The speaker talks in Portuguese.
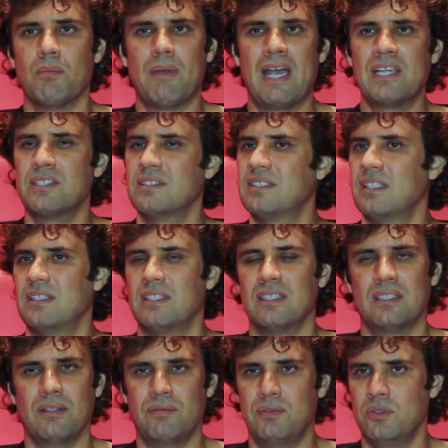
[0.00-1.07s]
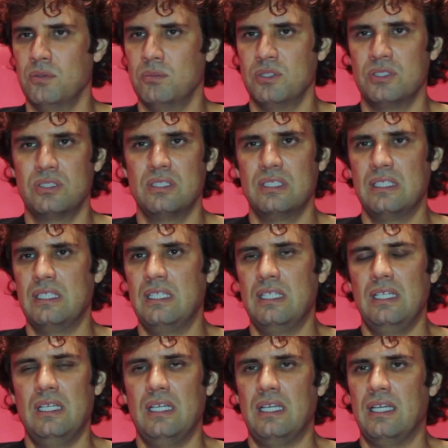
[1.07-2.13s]
com mais de 70 filmes
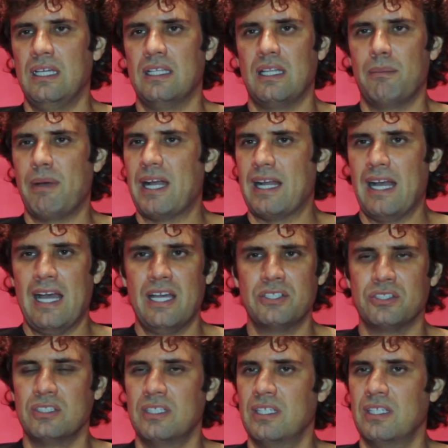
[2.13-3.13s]
é, na bagagem,